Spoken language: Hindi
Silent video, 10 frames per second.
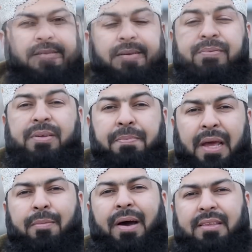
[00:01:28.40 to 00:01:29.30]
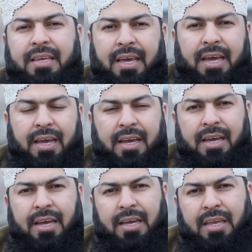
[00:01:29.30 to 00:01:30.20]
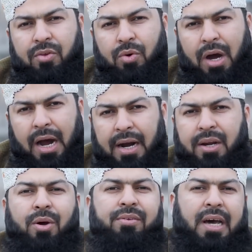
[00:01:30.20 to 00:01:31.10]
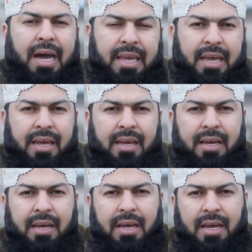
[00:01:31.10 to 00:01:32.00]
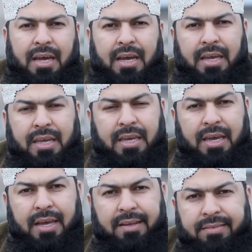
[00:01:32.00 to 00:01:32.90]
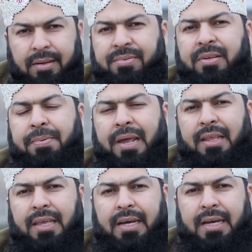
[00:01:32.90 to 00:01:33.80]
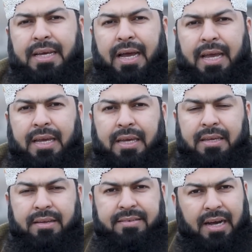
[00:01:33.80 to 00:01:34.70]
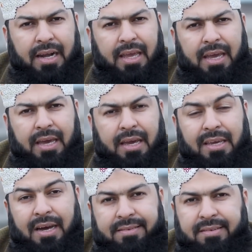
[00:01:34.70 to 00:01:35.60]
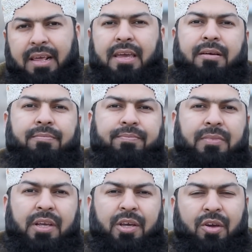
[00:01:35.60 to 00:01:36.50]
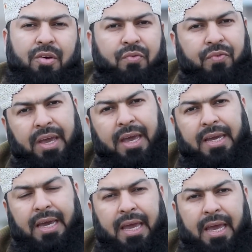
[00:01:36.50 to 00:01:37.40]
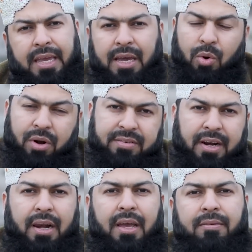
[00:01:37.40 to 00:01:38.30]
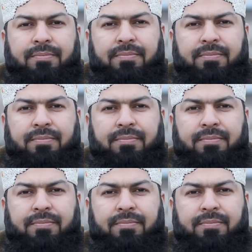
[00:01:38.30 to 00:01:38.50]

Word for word: सबसे पहली बात यह है कि जो आडियोज़ आई हैं ये सबसे पहले देखा जाए कि ये जाली हैं या असली हैं फेक हैं या ओरिजिनल हैं